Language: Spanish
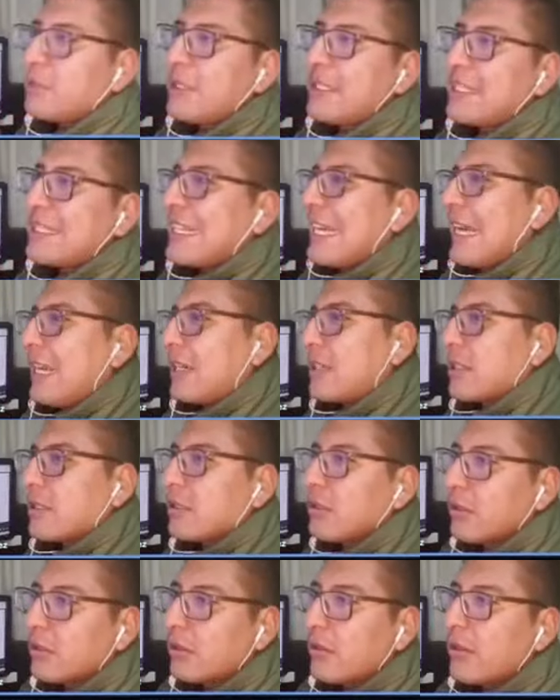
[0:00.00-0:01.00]
Vizcarra,
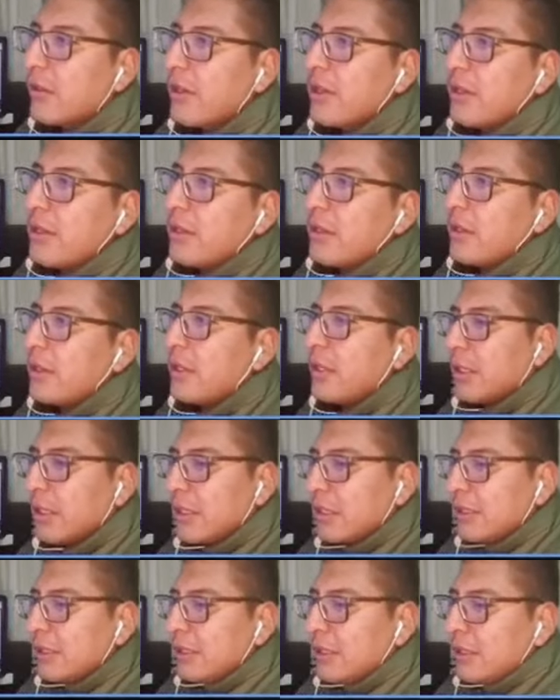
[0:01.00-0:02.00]
¿no? y
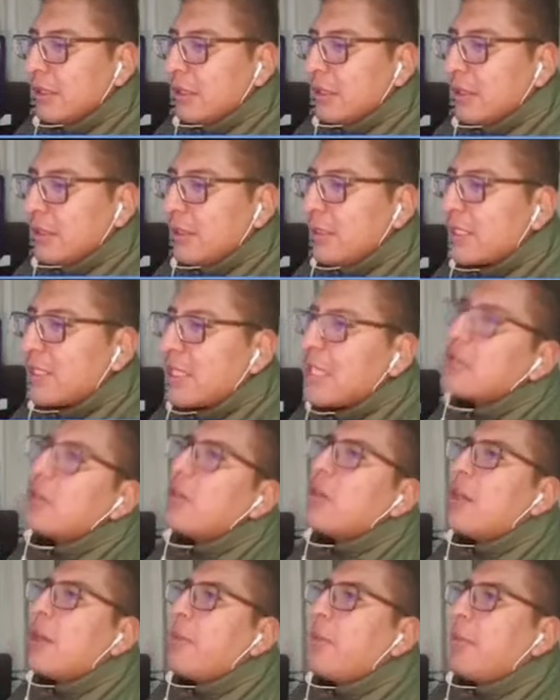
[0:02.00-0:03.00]

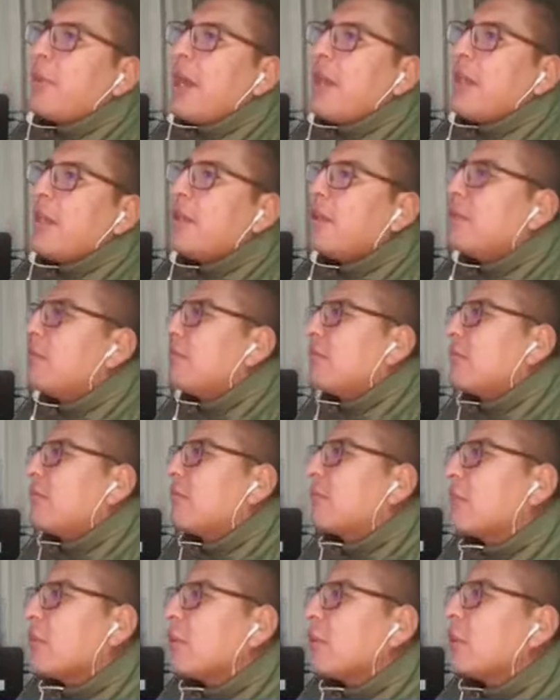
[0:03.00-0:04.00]
siento que por ahí,
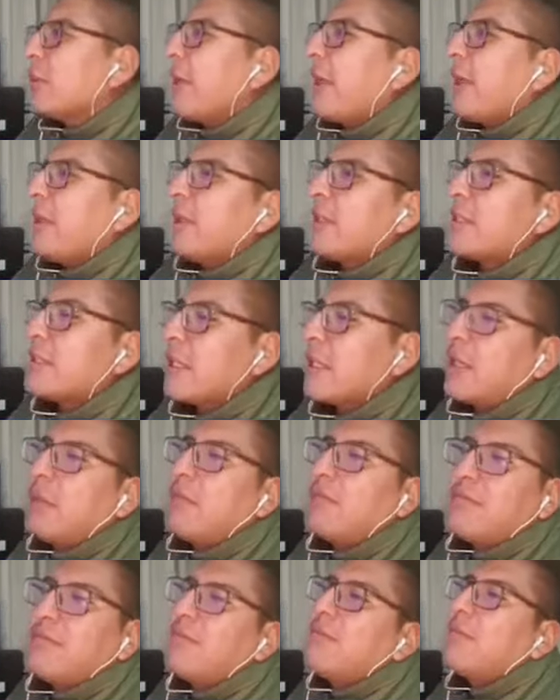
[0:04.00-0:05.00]
no te voy a decir
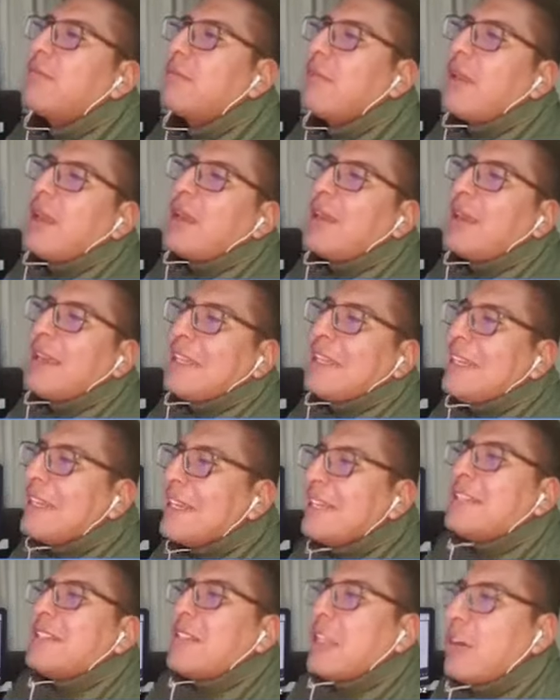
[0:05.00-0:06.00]
que,
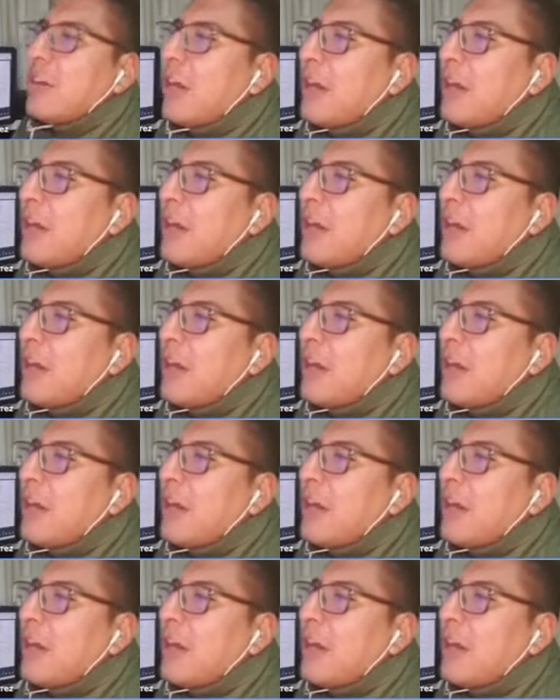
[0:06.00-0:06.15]
dijiste, ¿no?